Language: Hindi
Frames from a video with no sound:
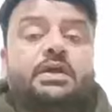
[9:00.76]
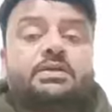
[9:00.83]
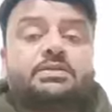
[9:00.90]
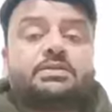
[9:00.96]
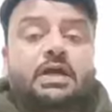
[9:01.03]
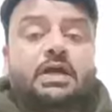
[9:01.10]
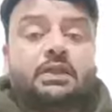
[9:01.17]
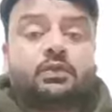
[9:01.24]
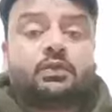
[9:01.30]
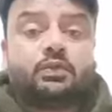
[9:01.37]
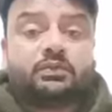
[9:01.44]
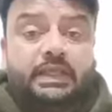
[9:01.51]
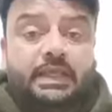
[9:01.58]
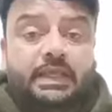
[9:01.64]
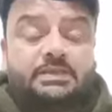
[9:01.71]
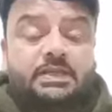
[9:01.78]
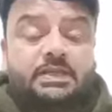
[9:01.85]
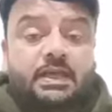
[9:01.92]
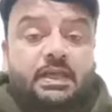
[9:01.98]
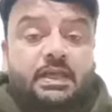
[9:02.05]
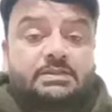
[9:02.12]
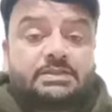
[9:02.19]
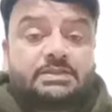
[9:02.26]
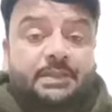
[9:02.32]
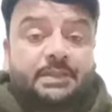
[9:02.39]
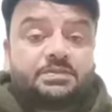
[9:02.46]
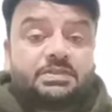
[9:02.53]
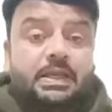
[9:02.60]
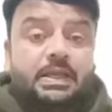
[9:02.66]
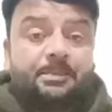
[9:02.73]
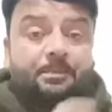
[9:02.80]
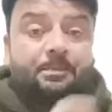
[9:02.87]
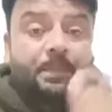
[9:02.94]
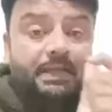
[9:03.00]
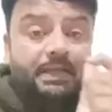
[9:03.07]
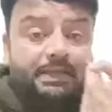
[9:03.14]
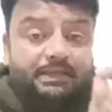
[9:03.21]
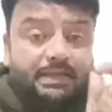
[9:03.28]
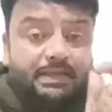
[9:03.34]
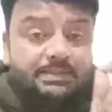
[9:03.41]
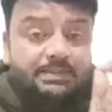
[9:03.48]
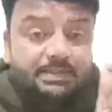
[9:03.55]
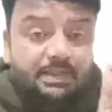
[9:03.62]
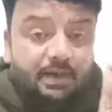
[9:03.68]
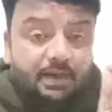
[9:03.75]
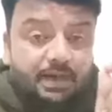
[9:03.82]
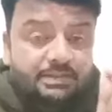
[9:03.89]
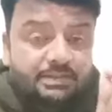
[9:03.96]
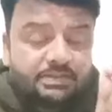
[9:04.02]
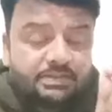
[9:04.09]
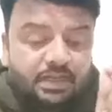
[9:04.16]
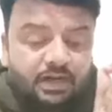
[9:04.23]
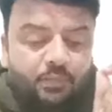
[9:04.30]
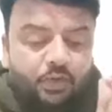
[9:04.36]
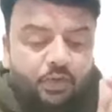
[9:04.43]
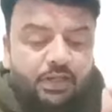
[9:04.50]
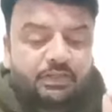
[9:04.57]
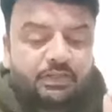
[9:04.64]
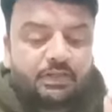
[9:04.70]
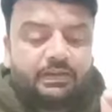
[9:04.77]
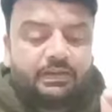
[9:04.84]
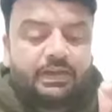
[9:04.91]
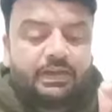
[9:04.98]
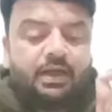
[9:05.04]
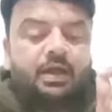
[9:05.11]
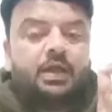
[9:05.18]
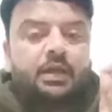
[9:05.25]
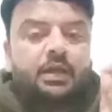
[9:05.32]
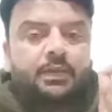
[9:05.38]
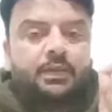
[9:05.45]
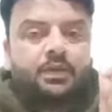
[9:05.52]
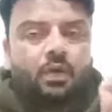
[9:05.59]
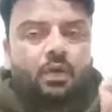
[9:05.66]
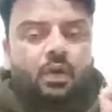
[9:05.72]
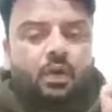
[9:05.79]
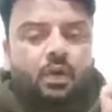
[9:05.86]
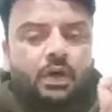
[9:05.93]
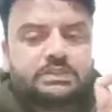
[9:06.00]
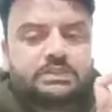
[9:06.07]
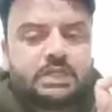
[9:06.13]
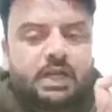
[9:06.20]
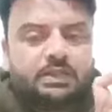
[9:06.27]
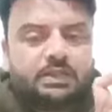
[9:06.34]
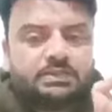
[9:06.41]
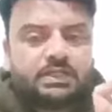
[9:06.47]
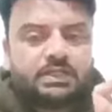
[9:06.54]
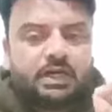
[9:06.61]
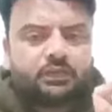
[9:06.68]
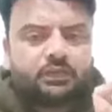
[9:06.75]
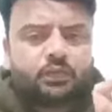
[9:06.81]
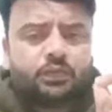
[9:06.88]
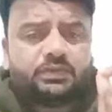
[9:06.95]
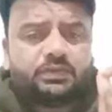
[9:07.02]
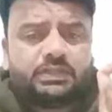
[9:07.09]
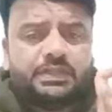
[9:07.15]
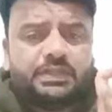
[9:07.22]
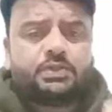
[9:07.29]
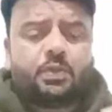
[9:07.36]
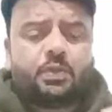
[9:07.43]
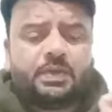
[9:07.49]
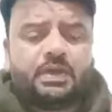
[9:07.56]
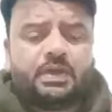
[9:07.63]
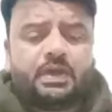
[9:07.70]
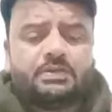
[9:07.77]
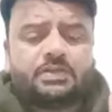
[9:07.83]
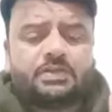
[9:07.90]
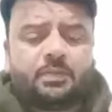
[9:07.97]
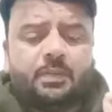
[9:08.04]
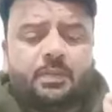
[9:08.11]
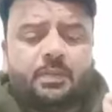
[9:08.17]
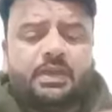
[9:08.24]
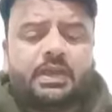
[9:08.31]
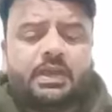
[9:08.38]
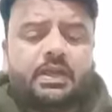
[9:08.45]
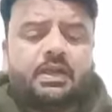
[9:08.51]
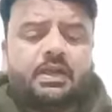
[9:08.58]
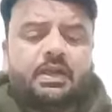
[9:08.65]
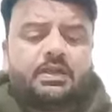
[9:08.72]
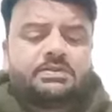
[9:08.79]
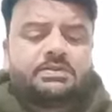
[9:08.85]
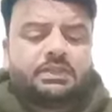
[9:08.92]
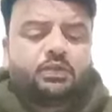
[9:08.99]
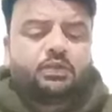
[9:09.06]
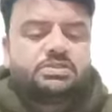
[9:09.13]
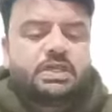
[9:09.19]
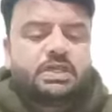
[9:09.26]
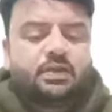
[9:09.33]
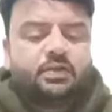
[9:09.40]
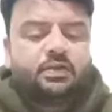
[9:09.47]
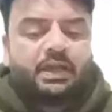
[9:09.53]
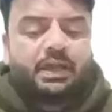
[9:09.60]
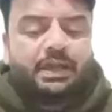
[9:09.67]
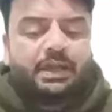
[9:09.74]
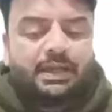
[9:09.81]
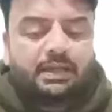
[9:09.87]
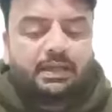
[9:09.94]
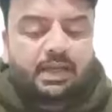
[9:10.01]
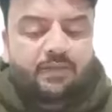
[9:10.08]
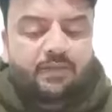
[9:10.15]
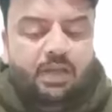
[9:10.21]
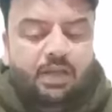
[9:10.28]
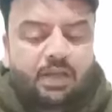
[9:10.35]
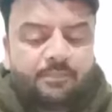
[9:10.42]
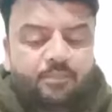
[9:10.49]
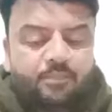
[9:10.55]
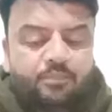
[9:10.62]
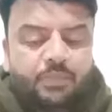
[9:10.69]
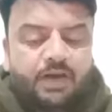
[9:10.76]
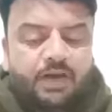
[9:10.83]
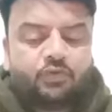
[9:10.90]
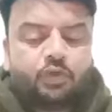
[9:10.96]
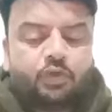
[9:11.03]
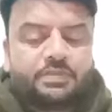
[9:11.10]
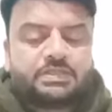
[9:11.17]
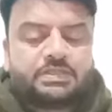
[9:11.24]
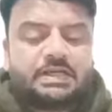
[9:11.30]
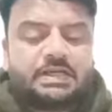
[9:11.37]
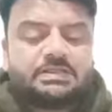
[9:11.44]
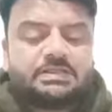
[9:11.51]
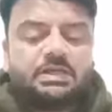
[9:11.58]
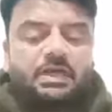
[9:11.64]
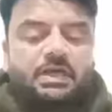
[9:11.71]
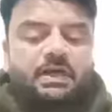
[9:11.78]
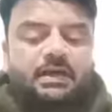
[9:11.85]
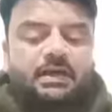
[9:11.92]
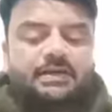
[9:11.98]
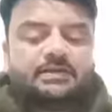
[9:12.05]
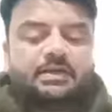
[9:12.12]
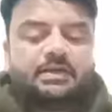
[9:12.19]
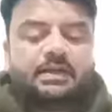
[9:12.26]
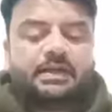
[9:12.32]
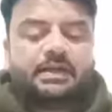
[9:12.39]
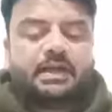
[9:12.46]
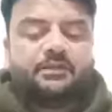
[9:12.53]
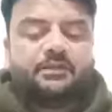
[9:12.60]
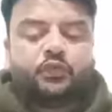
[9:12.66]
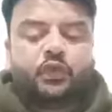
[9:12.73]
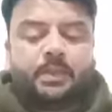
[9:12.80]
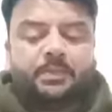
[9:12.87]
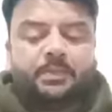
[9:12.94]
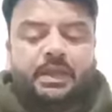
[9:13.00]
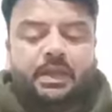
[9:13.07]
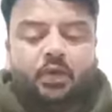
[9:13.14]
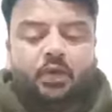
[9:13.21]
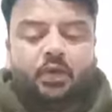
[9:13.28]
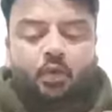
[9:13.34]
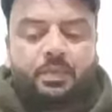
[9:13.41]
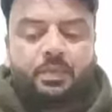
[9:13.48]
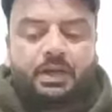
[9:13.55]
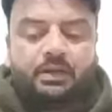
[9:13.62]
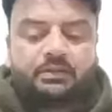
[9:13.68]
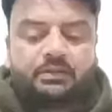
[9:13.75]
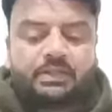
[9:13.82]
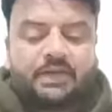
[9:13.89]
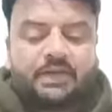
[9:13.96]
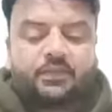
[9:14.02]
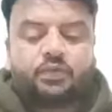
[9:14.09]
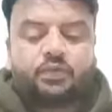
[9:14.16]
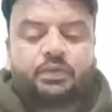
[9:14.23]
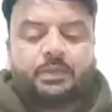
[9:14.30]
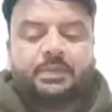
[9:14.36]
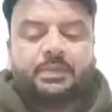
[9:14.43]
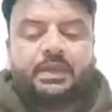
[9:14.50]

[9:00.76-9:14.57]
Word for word: चार सौ तीस सबसे बड़ी तेजी आज कर्णपुर के अंदर रही है नौ हजार चार सौ तीस रुपए आज नरमा बिका है सदुलशहर नौ हजार एक रावला बानवे सौ पचास नगर इक्यानवे सौ नब्बे अनूपगढ़ तिरानवे सौ नब्बे